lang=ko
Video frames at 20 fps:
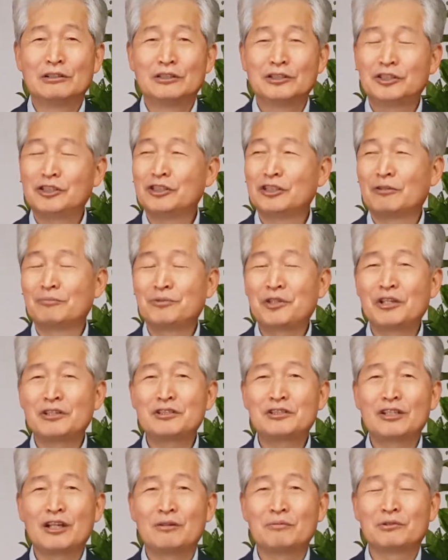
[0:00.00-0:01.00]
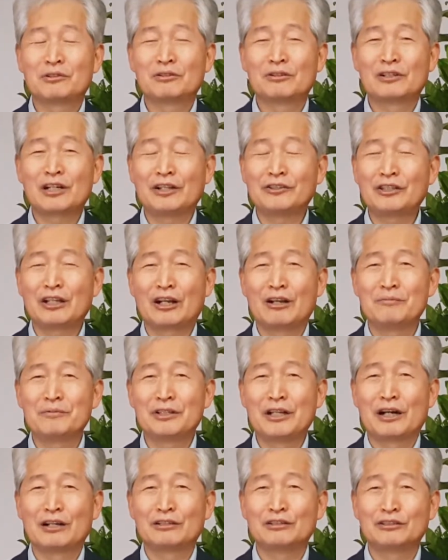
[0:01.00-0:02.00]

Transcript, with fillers: 시험 테스트 해보는 거 간단합니다.